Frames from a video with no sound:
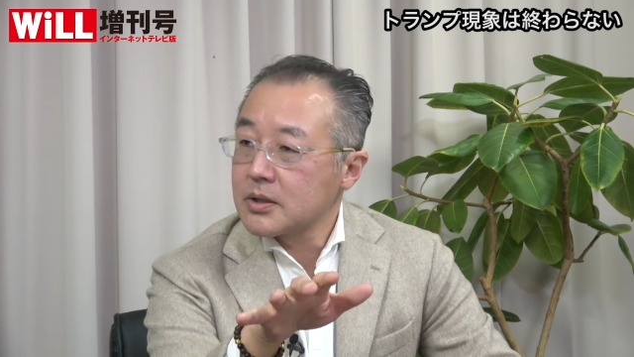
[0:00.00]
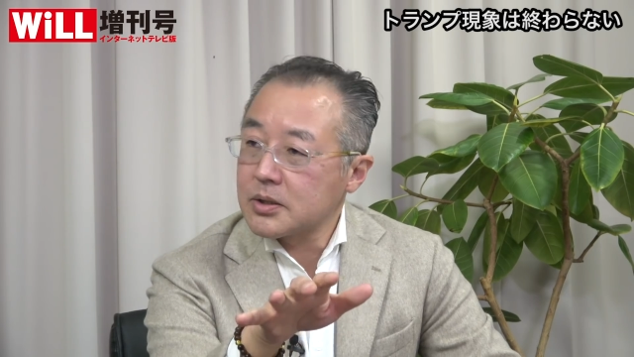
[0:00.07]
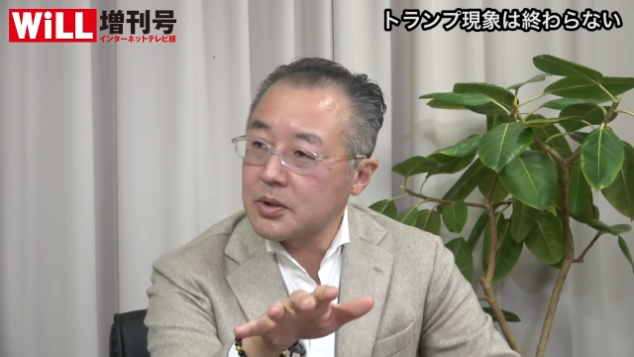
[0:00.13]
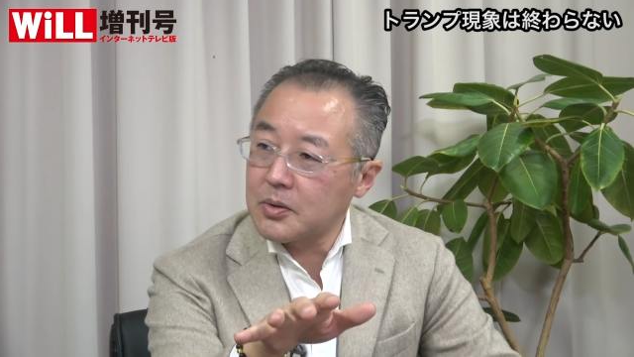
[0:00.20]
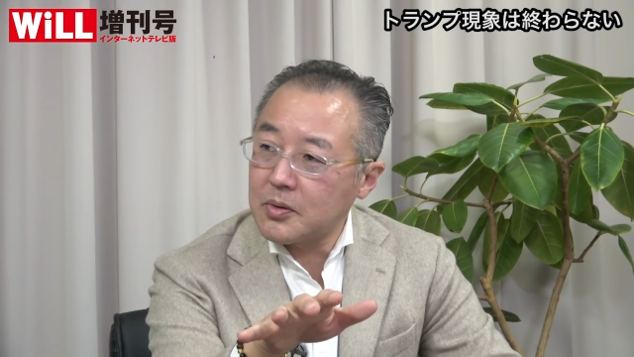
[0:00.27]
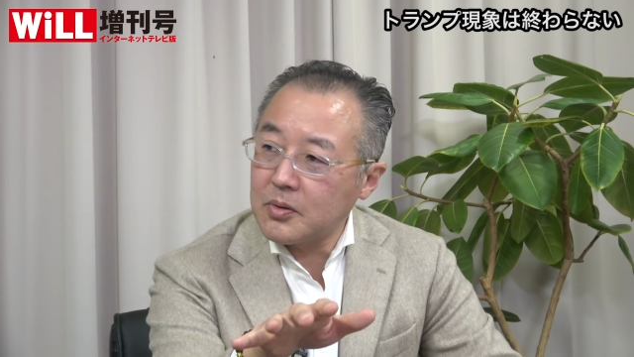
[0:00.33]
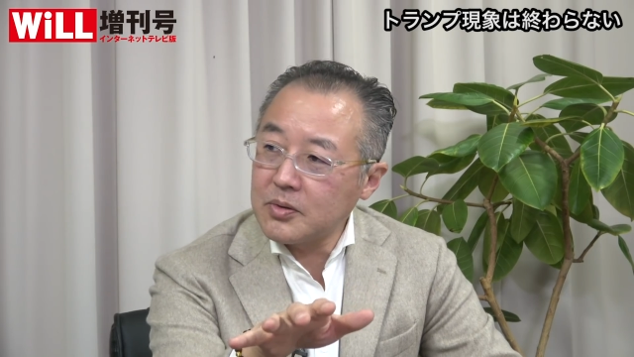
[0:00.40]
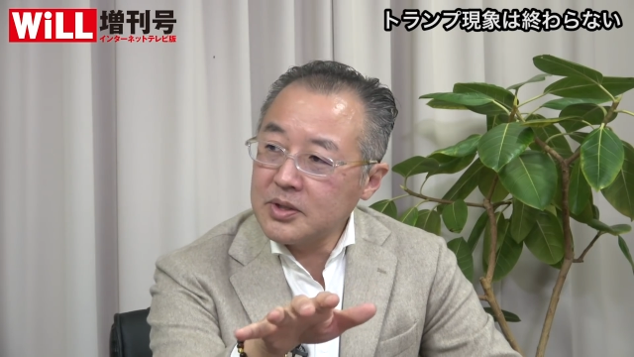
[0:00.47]

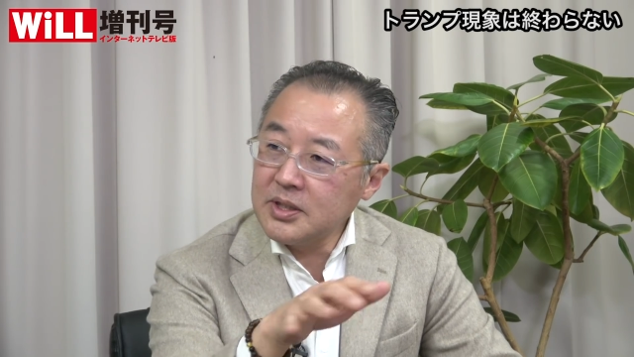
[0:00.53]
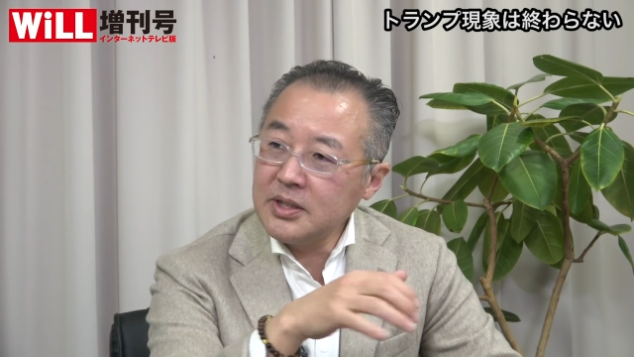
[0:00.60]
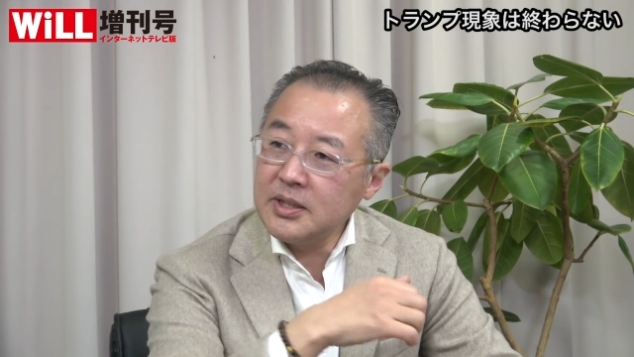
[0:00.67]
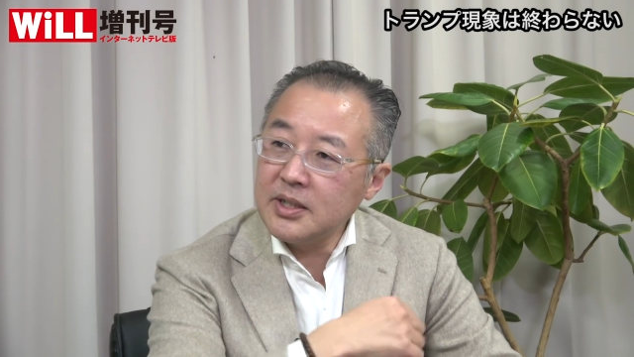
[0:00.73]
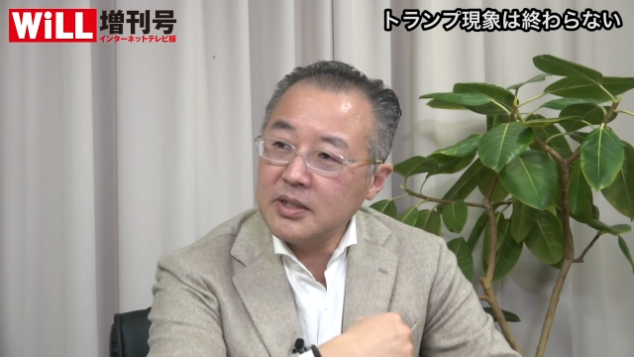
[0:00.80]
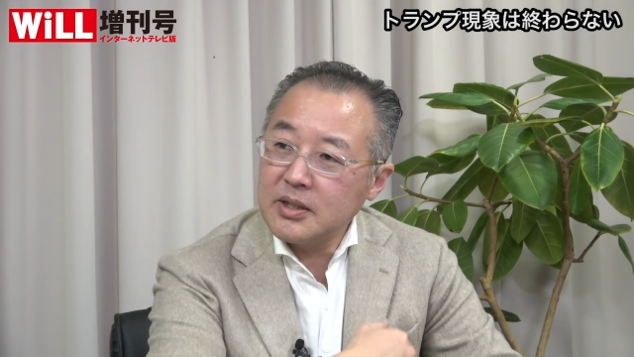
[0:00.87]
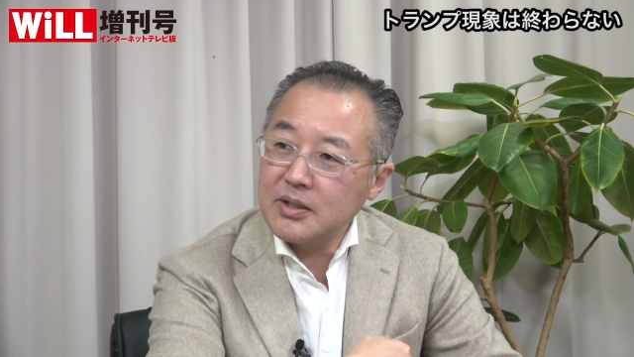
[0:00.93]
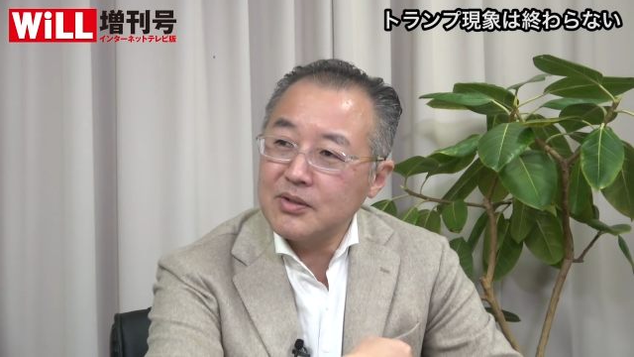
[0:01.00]
そこに
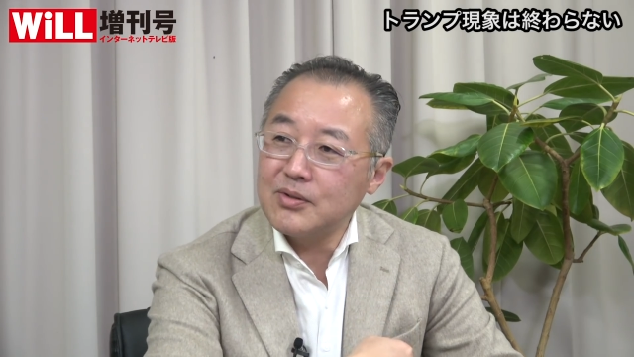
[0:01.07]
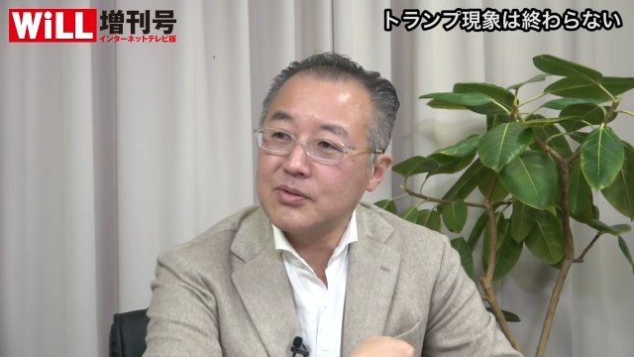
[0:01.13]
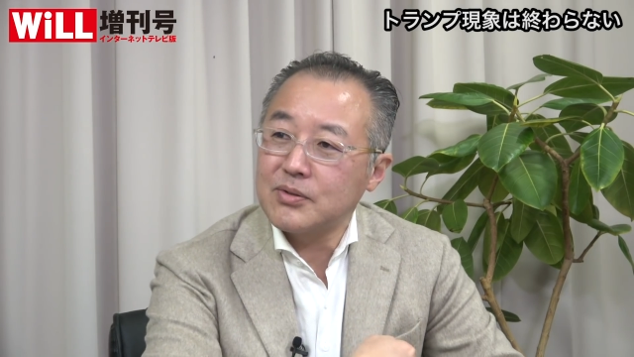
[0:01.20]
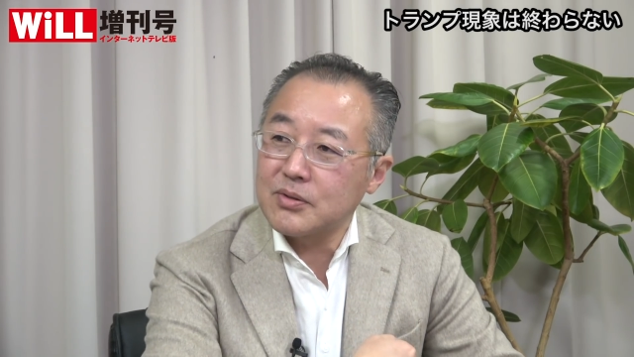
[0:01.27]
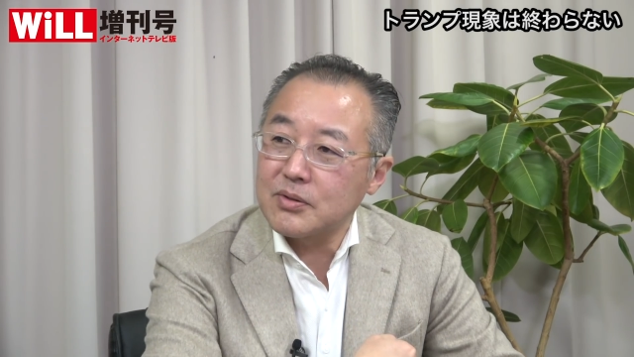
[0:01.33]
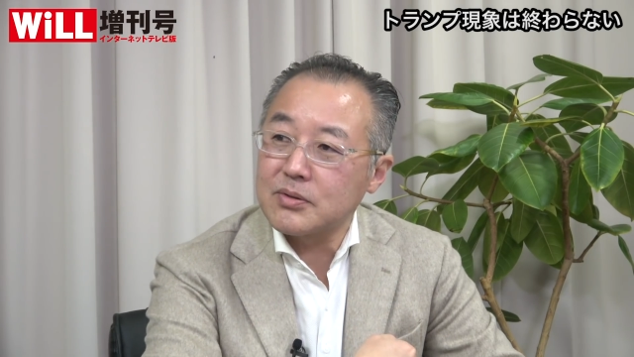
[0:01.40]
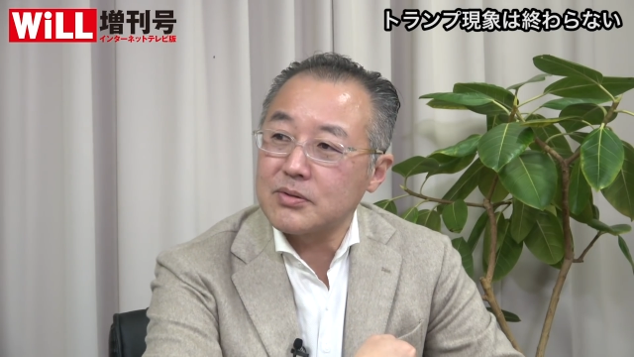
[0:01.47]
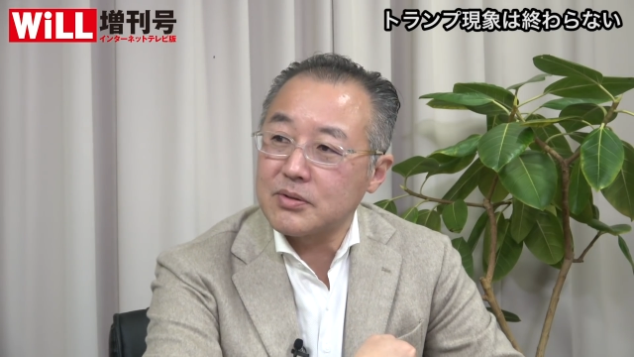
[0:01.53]
入れてくる
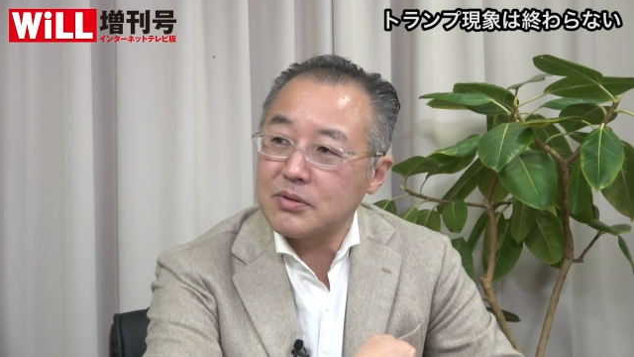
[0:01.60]
と